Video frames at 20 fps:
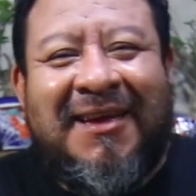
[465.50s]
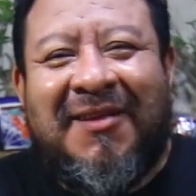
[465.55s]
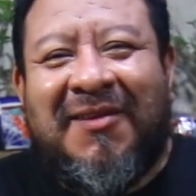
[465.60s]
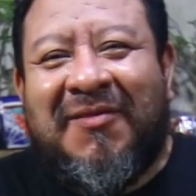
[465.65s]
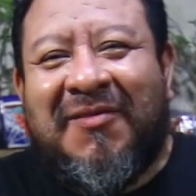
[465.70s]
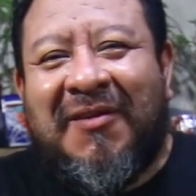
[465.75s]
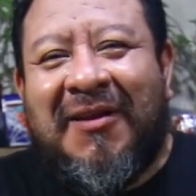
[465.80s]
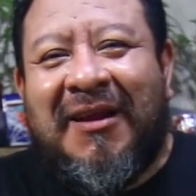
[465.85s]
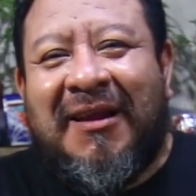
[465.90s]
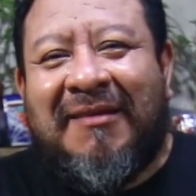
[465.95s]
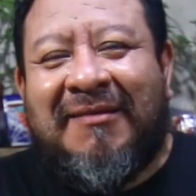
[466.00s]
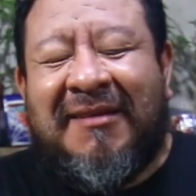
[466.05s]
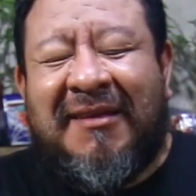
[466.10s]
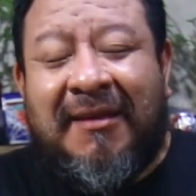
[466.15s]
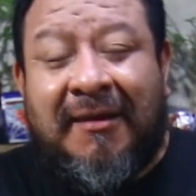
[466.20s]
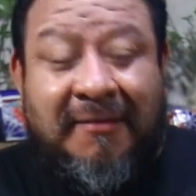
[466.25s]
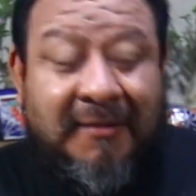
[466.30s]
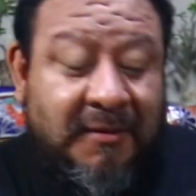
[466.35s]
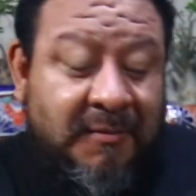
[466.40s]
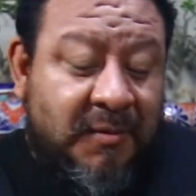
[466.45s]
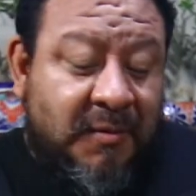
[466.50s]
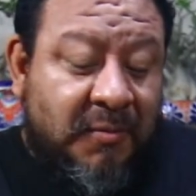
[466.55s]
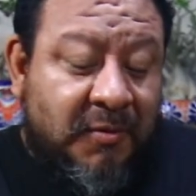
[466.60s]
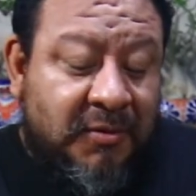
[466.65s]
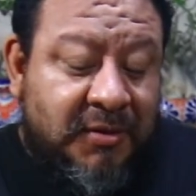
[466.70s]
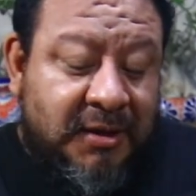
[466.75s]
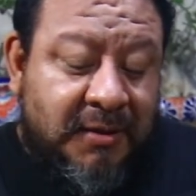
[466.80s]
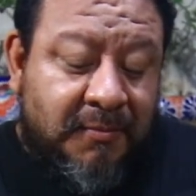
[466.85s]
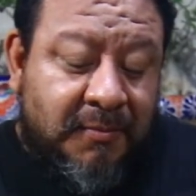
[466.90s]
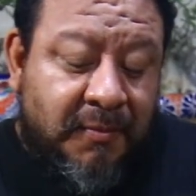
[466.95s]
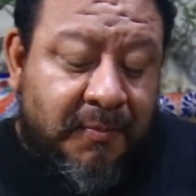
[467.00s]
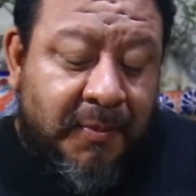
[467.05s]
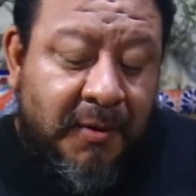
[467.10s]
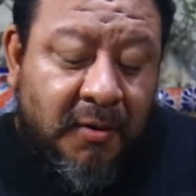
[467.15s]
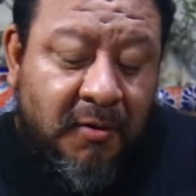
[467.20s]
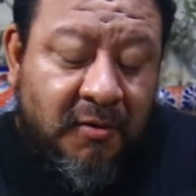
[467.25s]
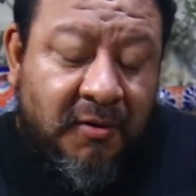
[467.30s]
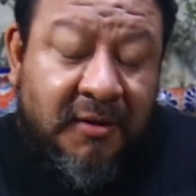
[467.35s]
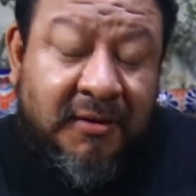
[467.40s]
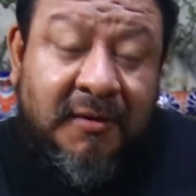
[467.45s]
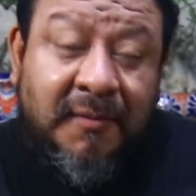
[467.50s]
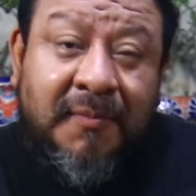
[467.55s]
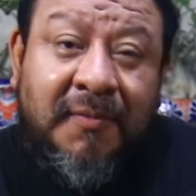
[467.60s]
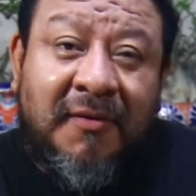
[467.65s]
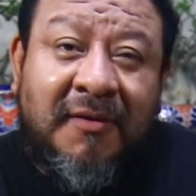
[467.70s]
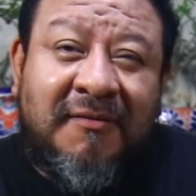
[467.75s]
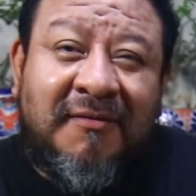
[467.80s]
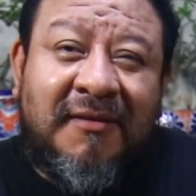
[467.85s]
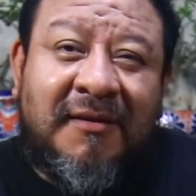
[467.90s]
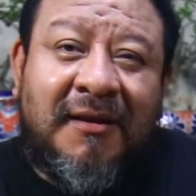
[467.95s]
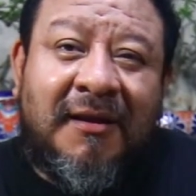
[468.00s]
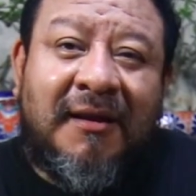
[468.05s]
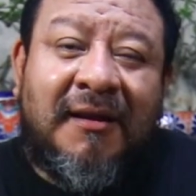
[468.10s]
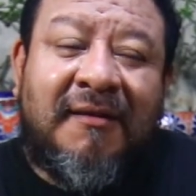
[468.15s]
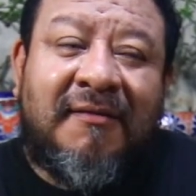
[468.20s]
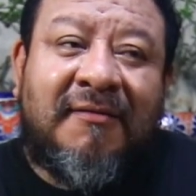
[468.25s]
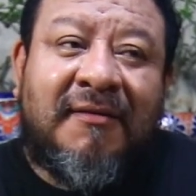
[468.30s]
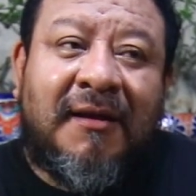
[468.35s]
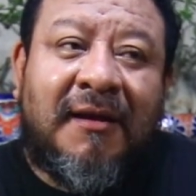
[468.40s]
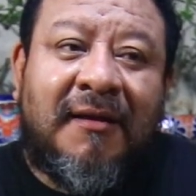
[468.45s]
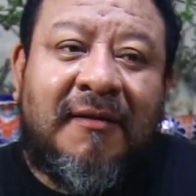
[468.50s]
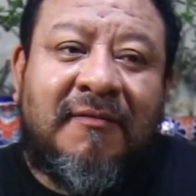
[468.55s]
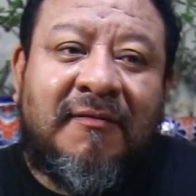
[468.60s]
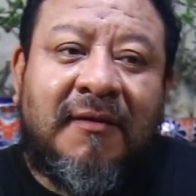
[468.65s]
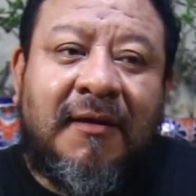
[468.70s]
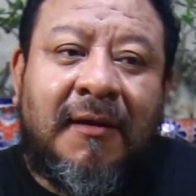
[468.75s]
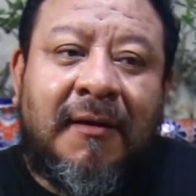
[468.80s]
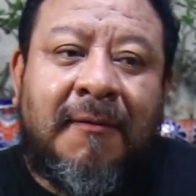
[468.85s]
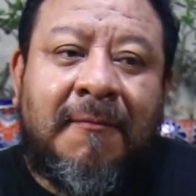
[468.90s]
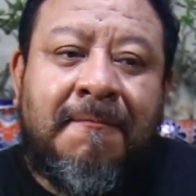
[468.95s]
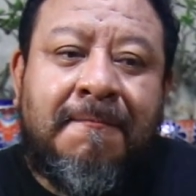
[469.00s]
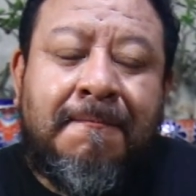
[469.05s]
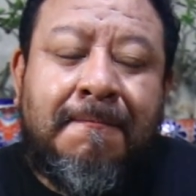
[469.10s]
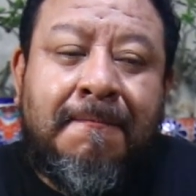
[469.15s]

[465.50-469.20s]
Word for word: no salen las ideas al mismo tiempo pero lo que te puedo decir en esta es que